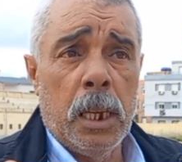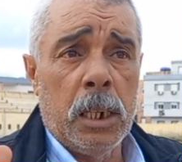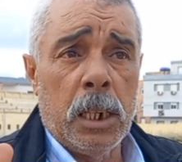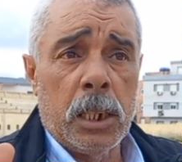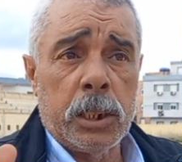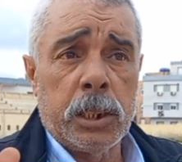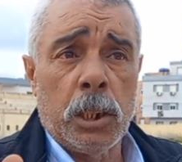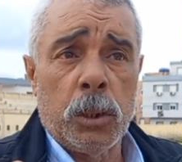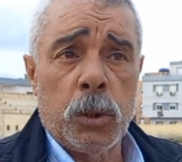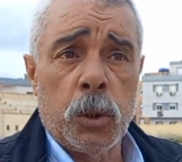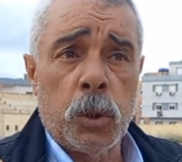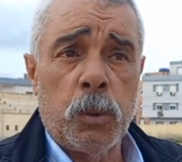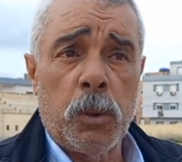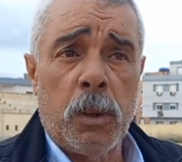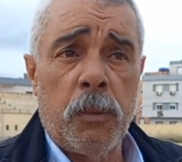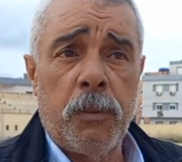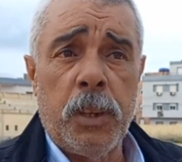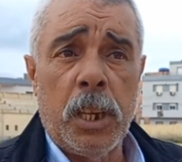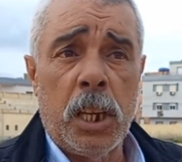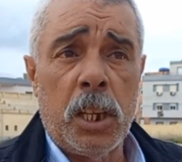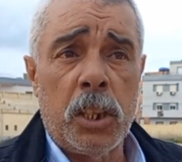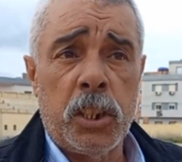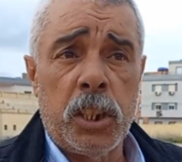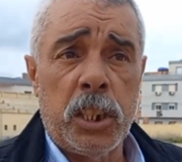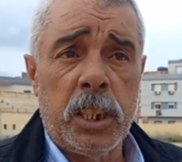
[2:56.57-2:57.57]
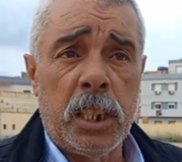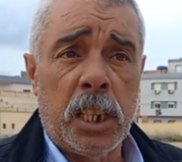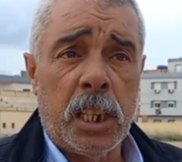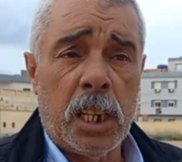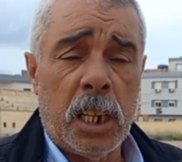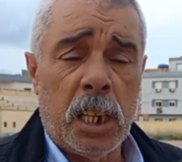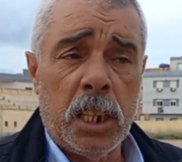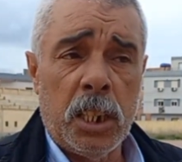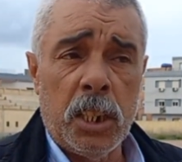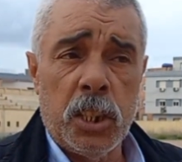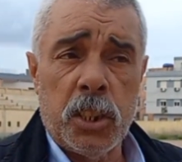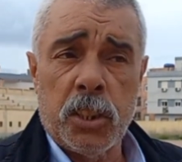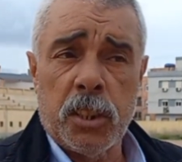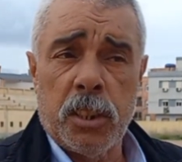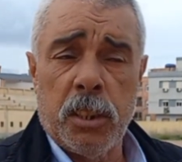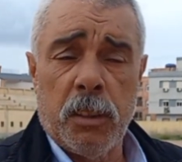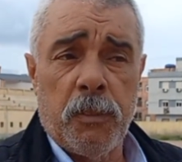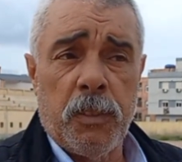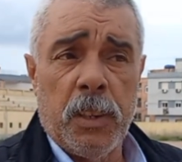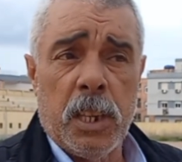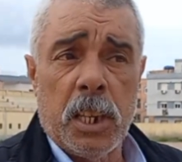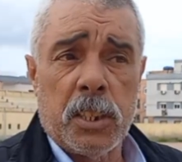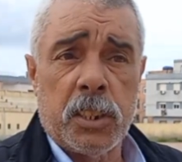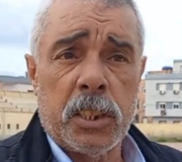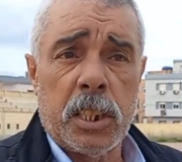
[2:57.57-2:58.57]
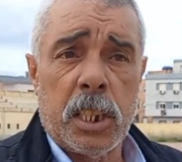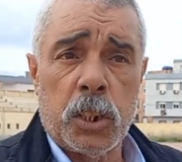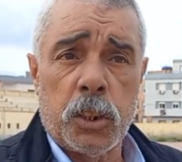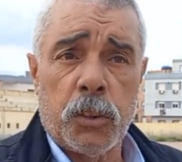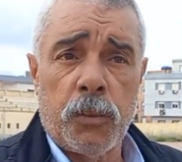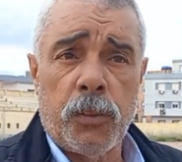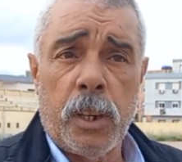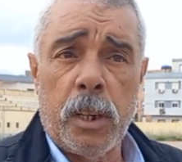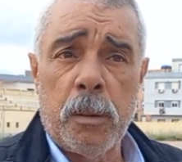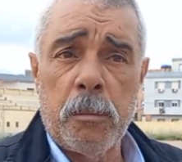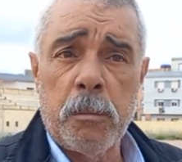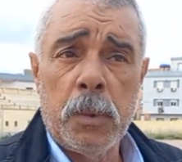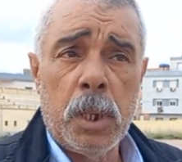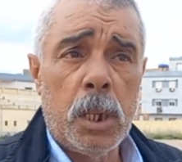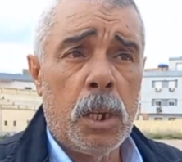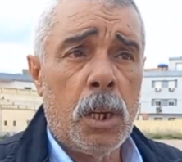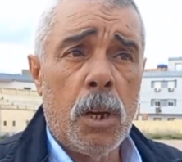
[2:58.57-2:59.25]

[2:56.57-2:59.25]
لا سال دو سوا فيها جينيراليست فيها ساج فام